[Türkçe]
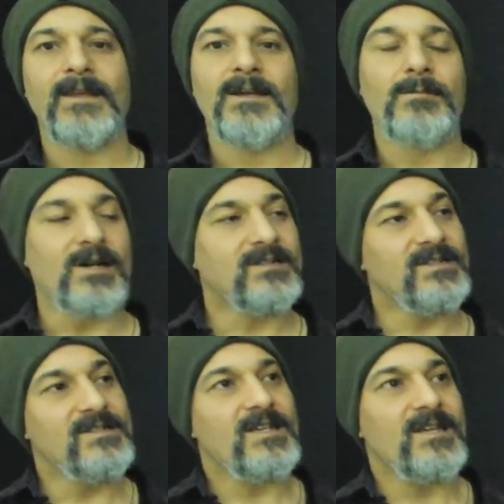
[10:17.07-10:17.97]

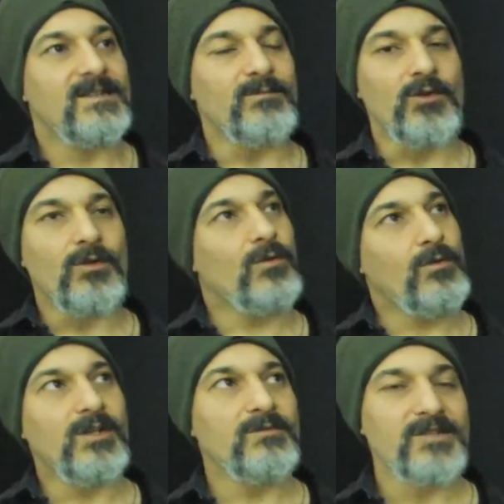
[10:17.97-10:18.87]
Baktığınız etmiyor.
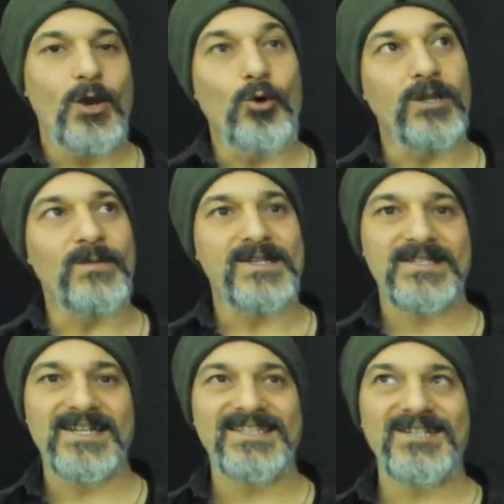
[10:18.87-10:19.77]
Öyle bir şey olamaz
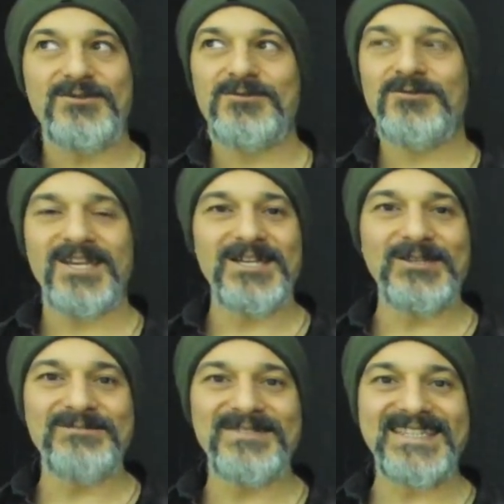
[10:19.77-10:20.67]
zaten. Çünkü
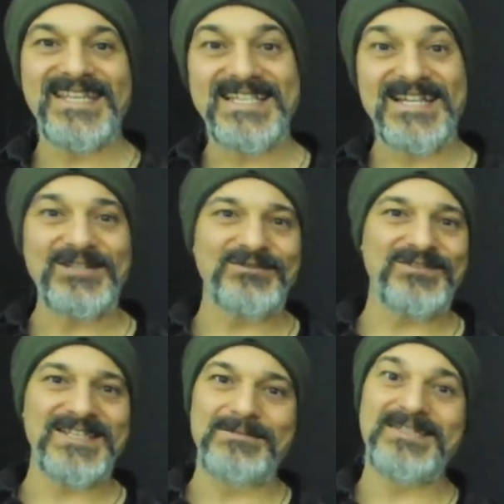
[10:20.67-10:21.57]
eğitimde tesadüf
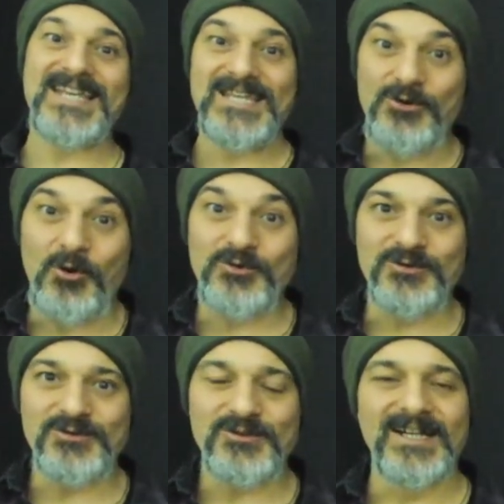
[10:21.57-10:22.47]
diye bir şey
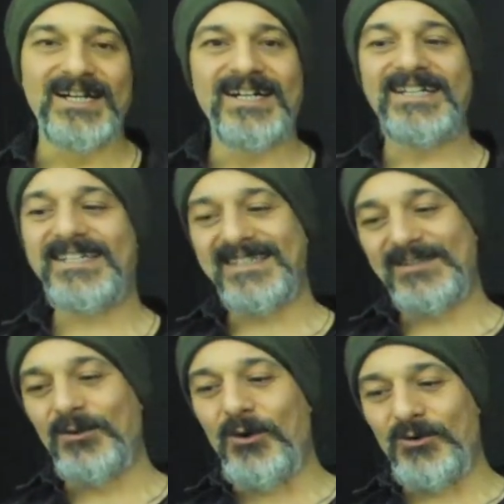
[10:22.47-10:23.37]
yoktur. Hani
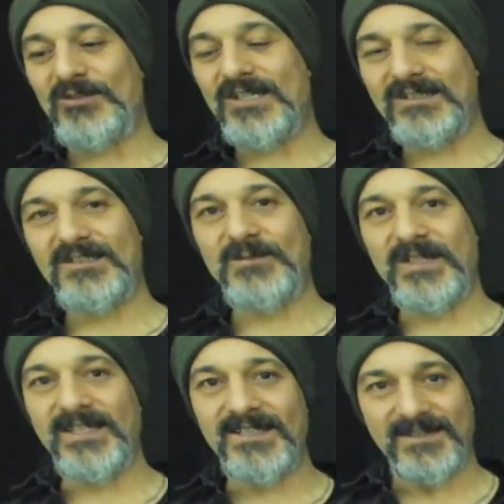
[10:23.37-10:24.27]
doğru
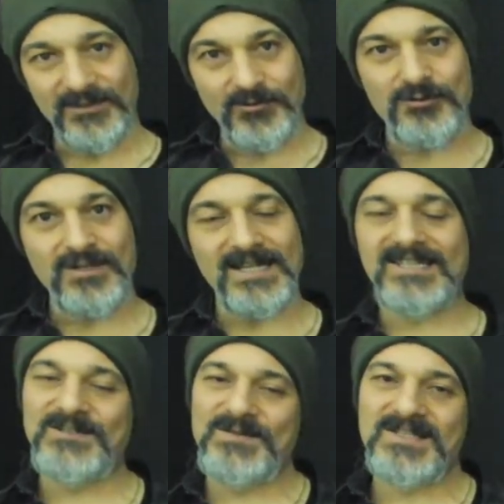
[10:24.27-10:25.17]
çalışmayı
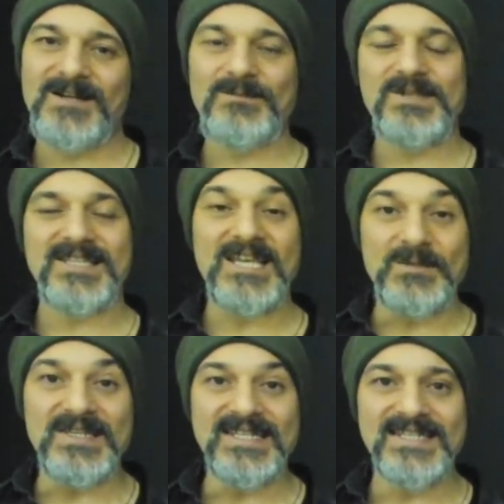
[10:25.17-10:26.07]
gösterdiğimizden biz
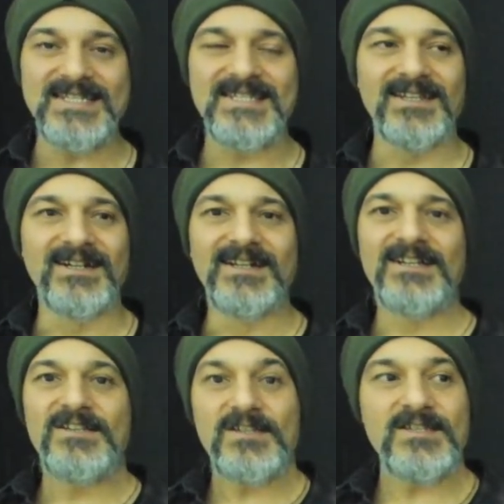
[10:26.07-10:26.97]
eminiz.
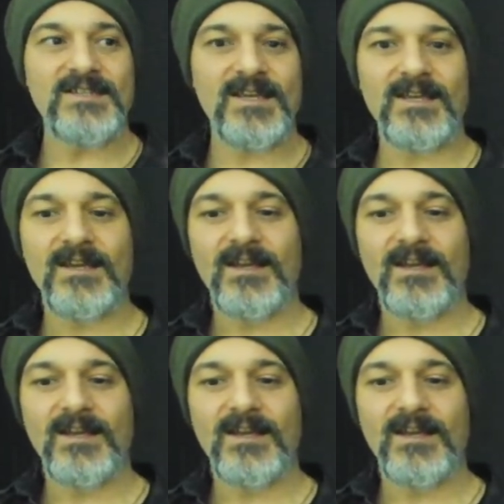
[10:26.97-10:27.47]
Siz de